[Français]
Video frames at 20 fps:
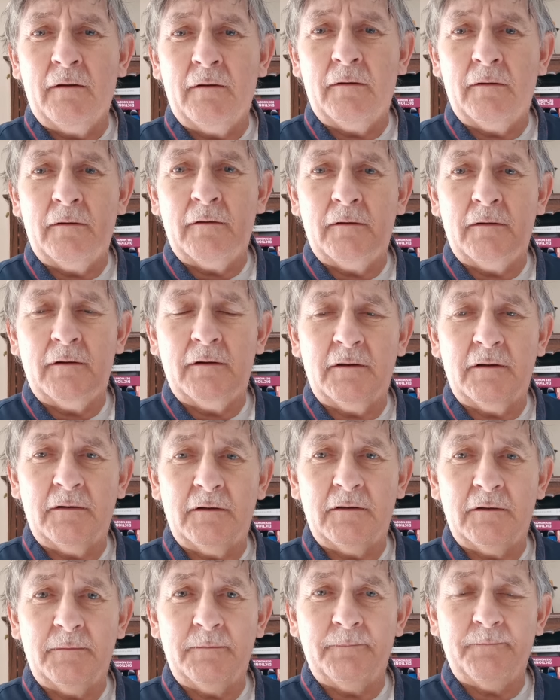
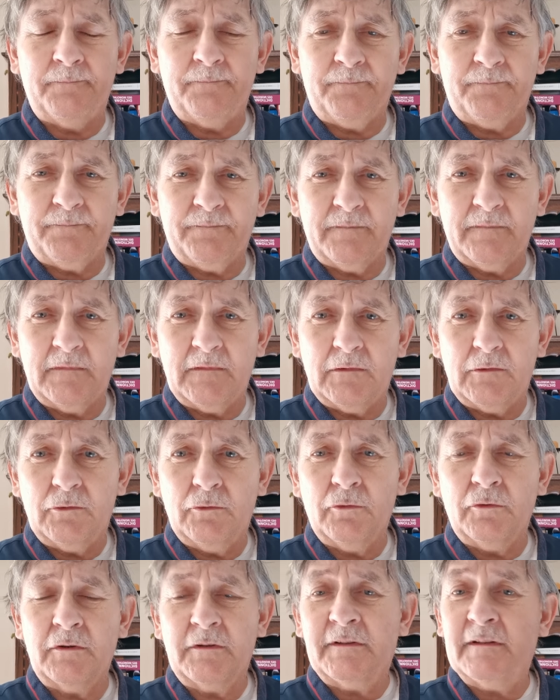Euh,
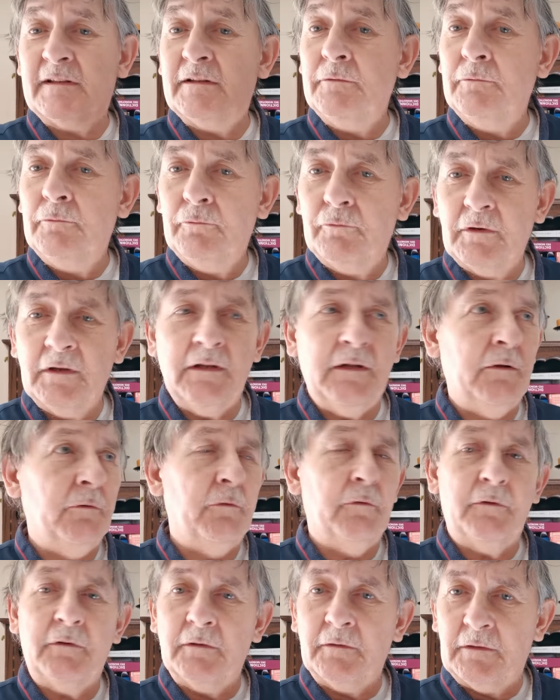donc si vous
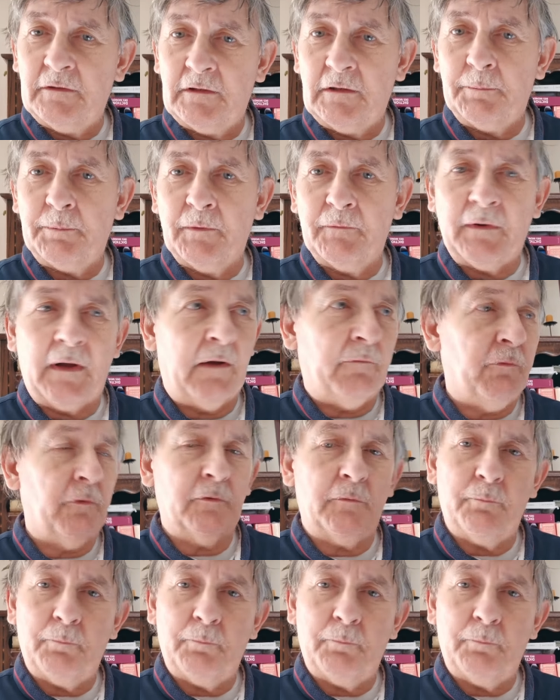voulez, qui peuvent à